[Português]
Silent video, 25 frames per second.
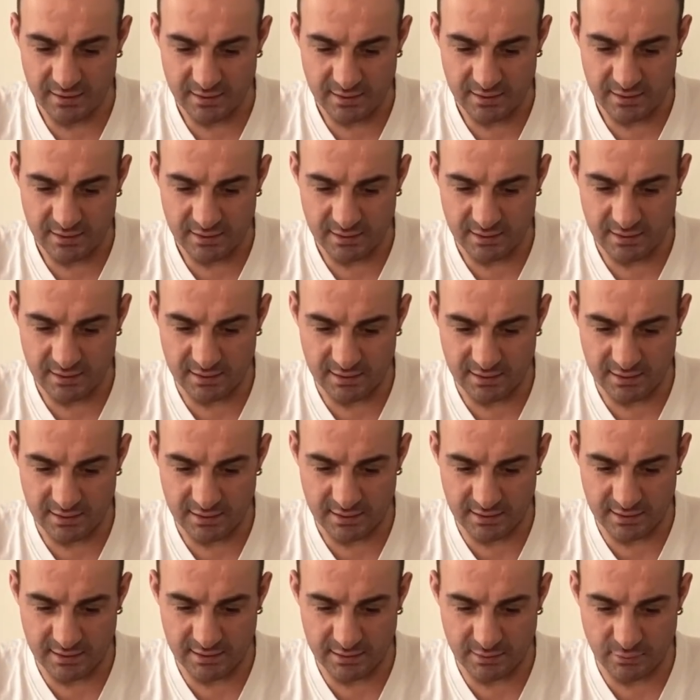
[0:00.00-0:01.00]

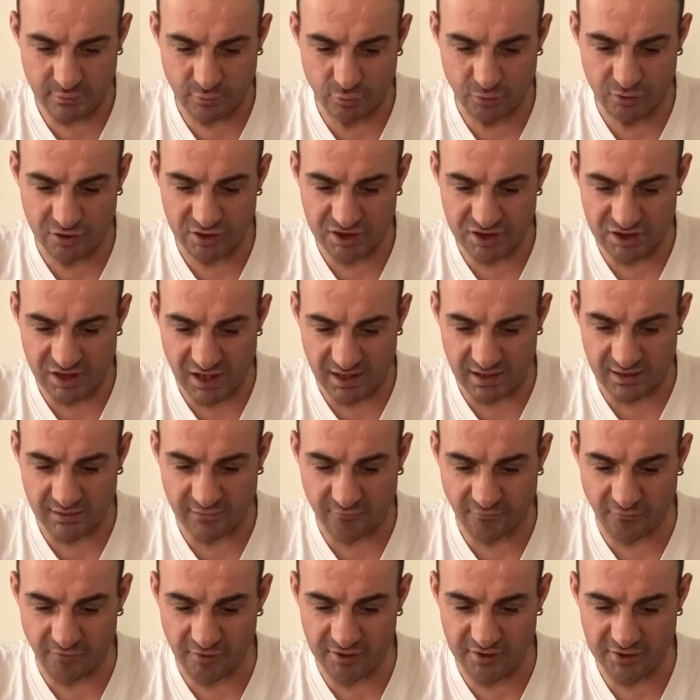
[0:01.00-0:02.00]
eh, o destaque
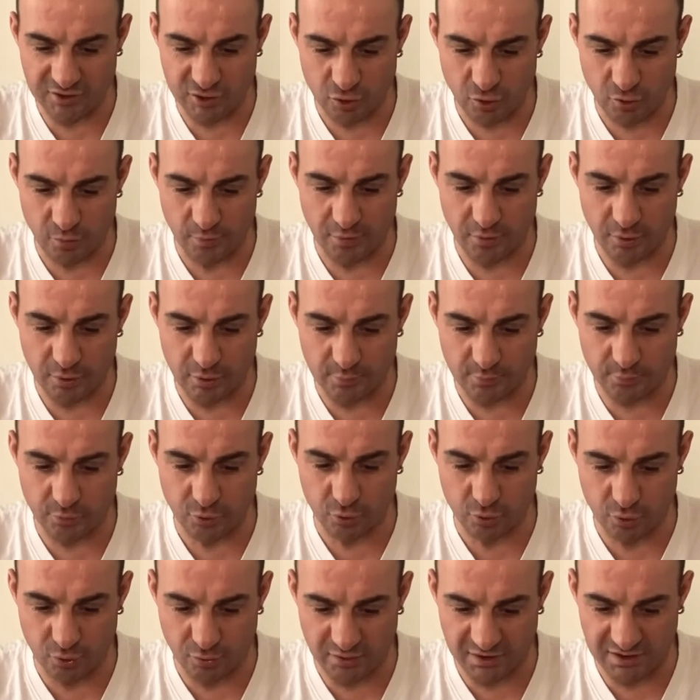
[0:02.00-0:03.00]
foi sobre
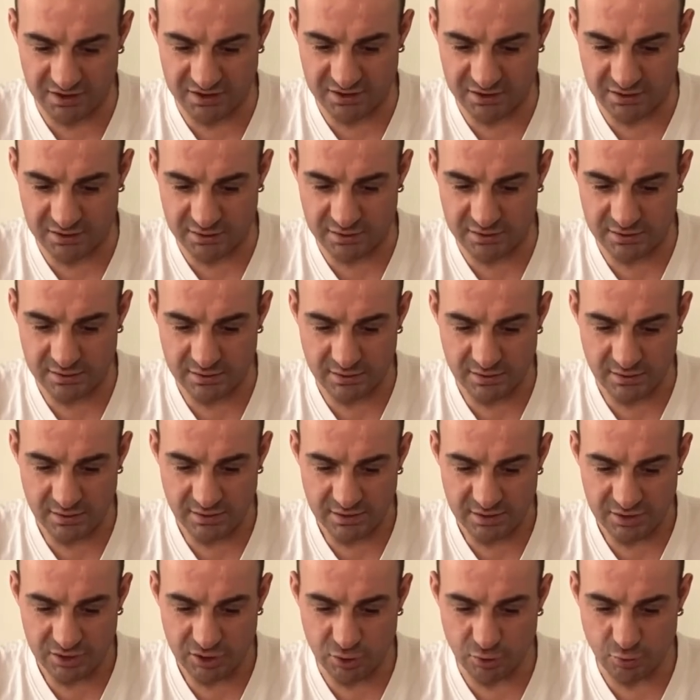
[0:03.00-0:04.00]
portugueses.
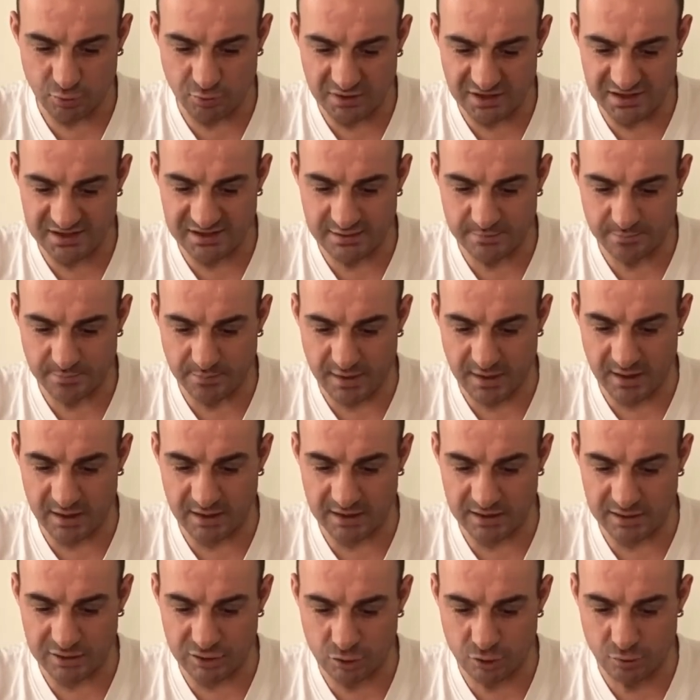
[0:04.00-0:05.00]
Suíça
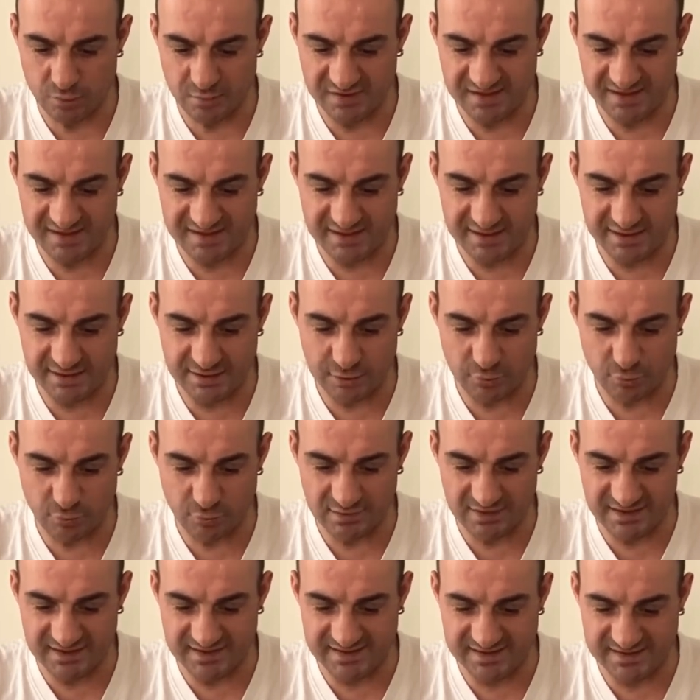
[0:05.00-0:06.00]
paga subsídio
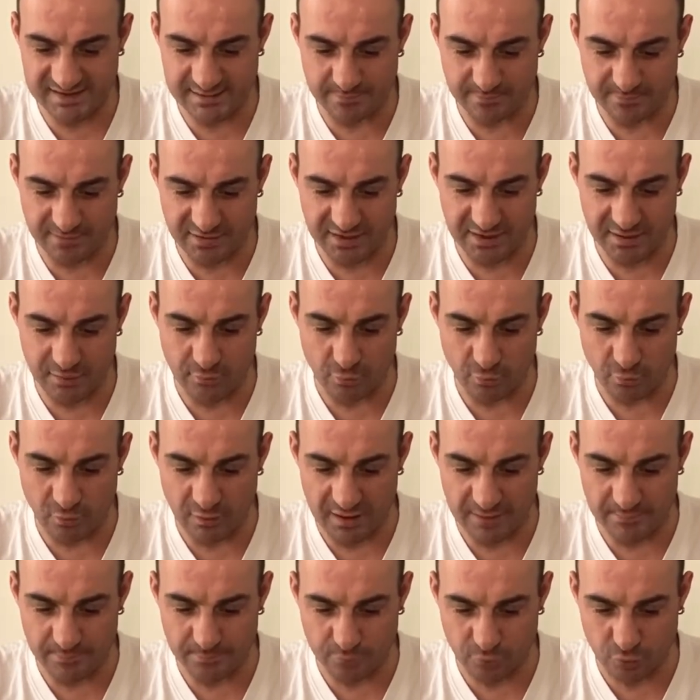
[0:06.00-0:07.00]
de desemprego
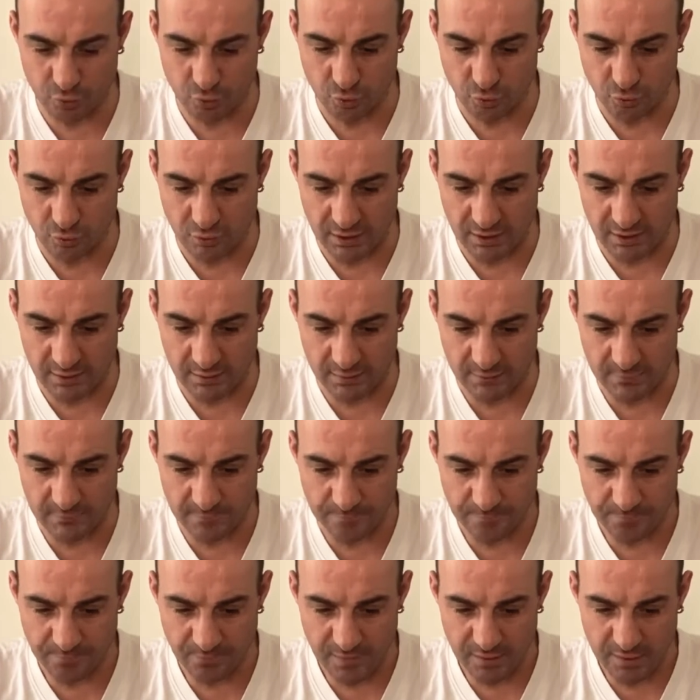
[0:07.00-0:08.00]
em Portugal.
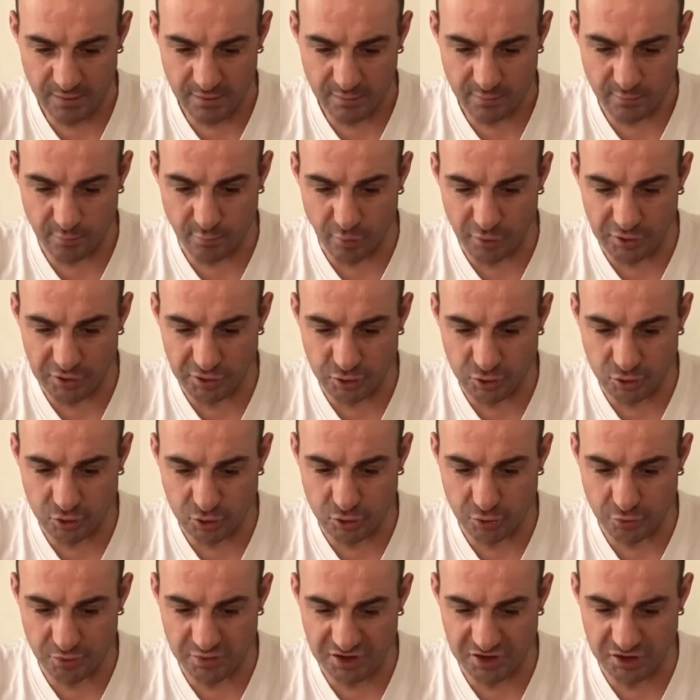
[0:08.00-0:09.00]
Muitos
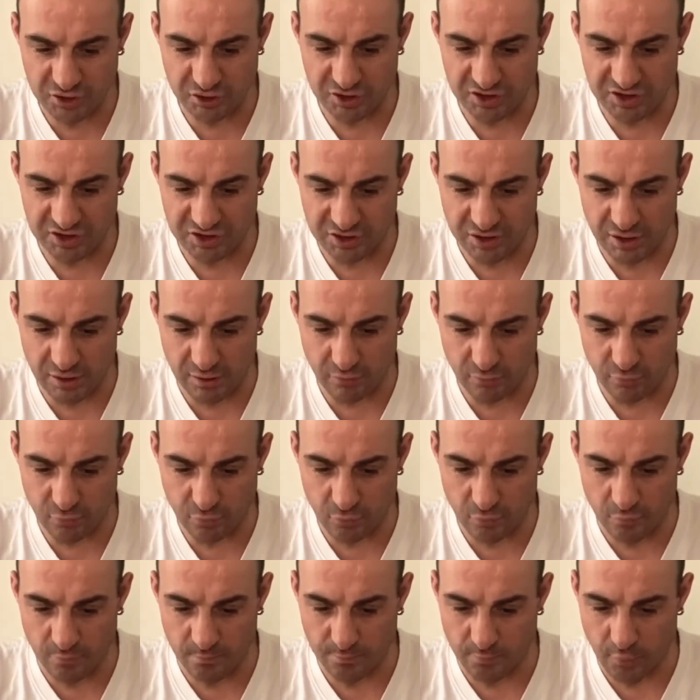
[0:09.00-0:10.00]
suíços estão
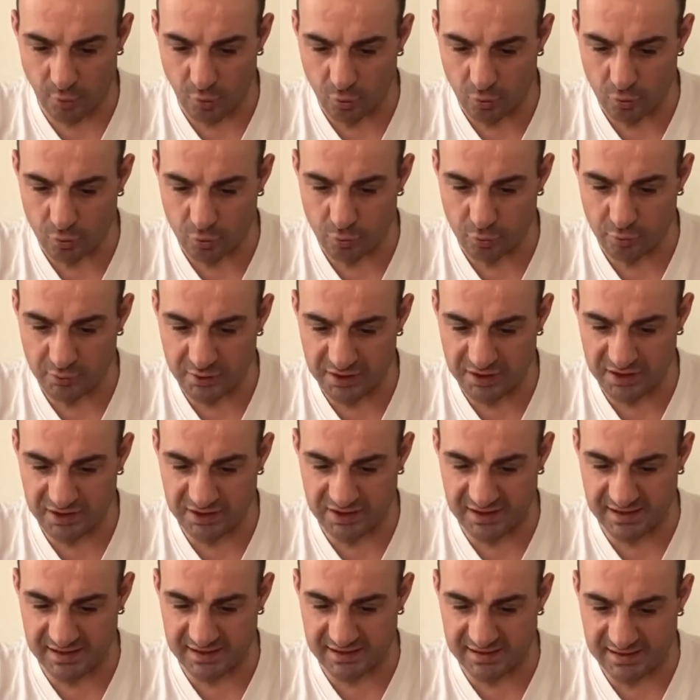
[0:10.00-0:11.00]
um pouco
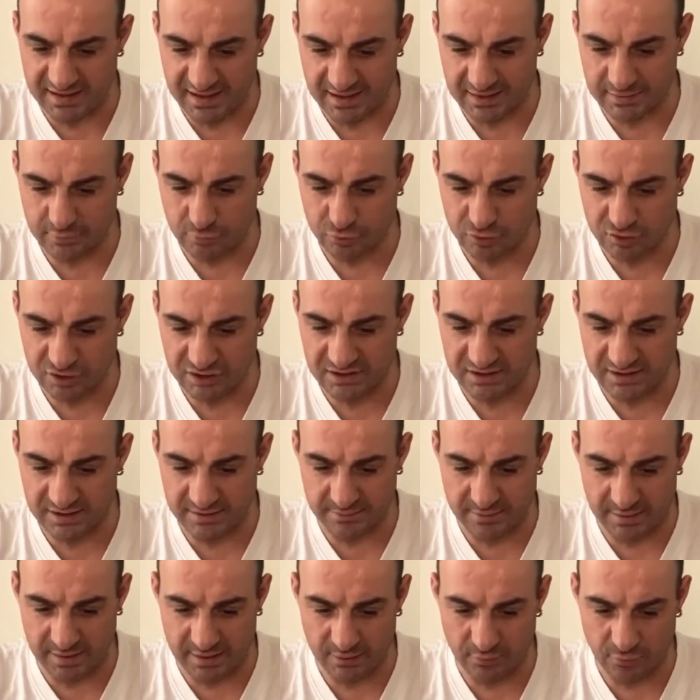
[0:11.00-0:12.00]
indignados
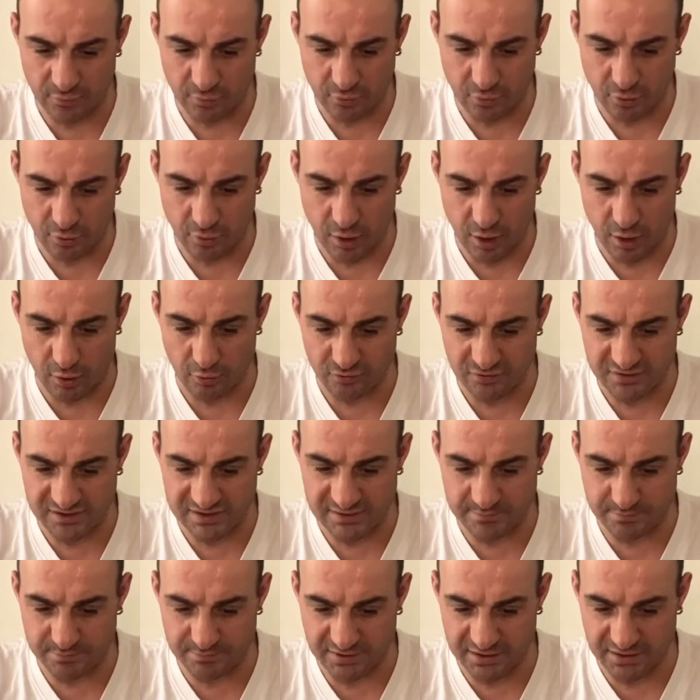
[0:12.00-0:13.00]
derivado ao
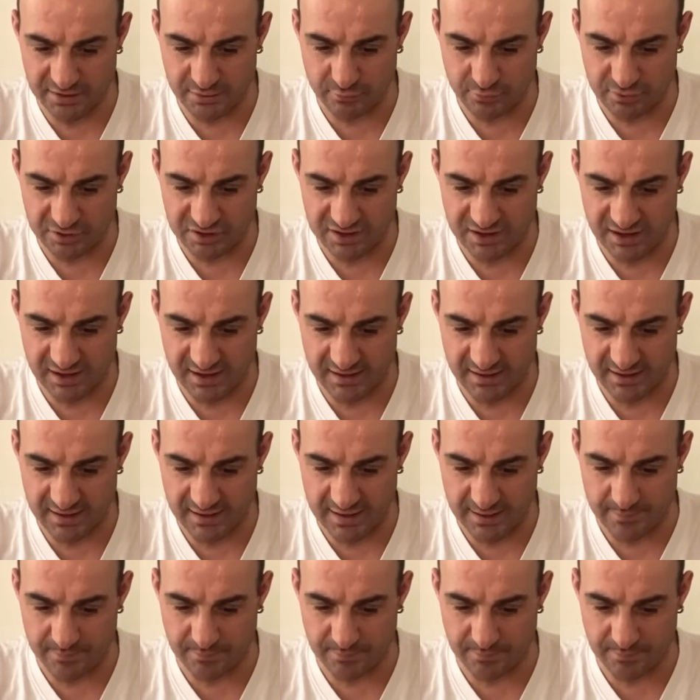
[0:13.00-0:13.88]
desemprego estar a